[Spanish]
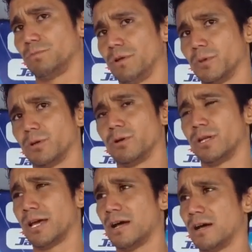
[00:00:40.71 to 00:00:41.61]
El primero
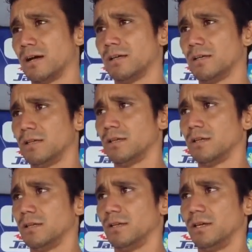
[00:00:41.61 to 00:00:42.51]
era
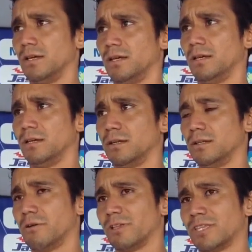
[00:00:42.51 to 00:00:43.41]
eh,
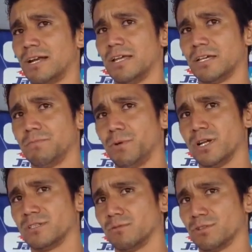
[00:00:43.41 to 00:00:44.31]
levantar al equipo de
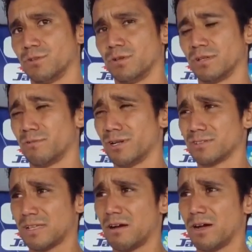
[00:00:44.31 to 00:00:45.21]
la situación en cual
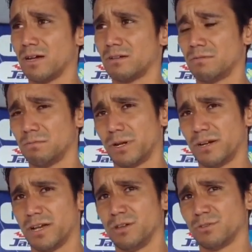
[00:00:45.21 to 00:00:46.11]
estaba. Para
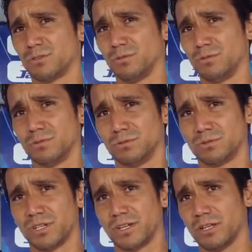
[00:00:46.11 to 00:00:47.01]
nadie es un
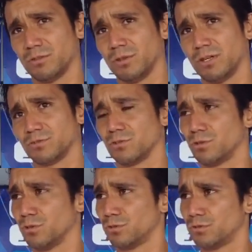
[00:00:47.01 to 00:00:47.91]
secreto que
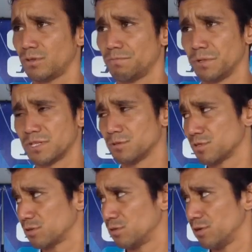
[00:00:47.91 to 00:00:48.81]
nosotros empezamos
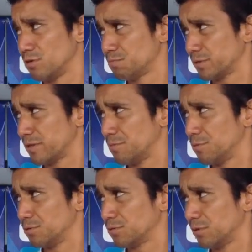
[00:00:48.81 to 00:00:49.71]
este torneo,
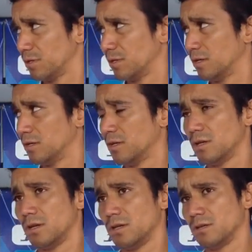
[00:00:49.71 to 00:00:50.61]
empezamos eh,
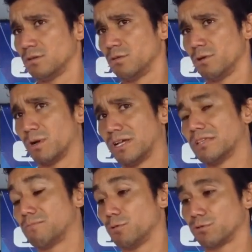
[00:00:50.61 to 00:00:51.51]
con igualdad
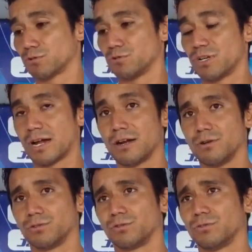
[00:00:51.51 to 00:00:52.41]
de puntos con San
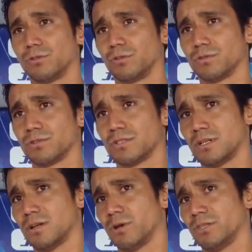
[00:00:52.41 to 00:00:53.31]
Carlos. Entonces ese
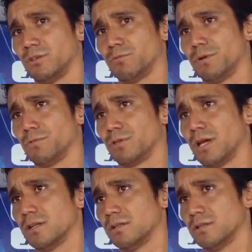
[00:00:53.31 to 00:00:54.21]
era el objetivo
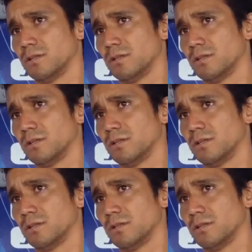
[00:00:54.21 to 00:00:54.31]
primordial.